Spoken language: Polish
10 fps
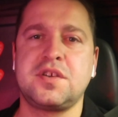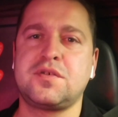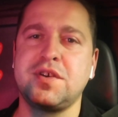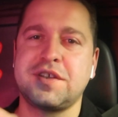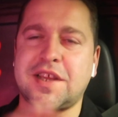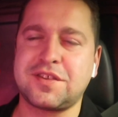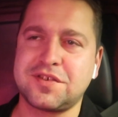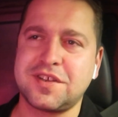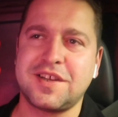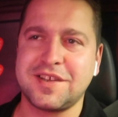Dziękuję za to,
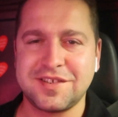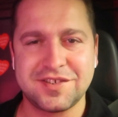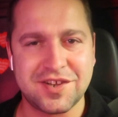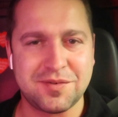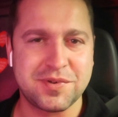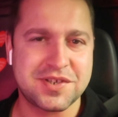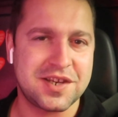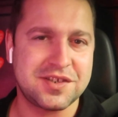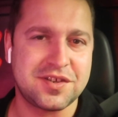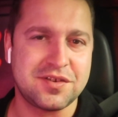że, że
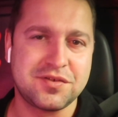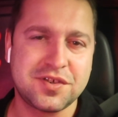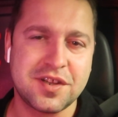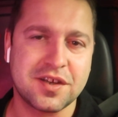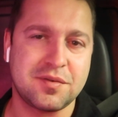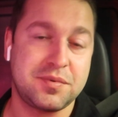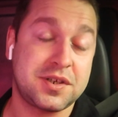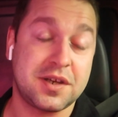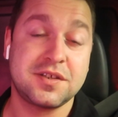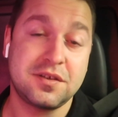obejrzałeś ten odcinek,
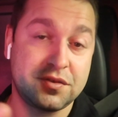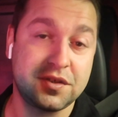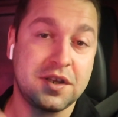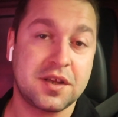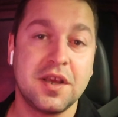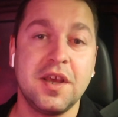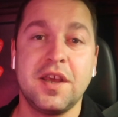obejrzałeś ten odcinek.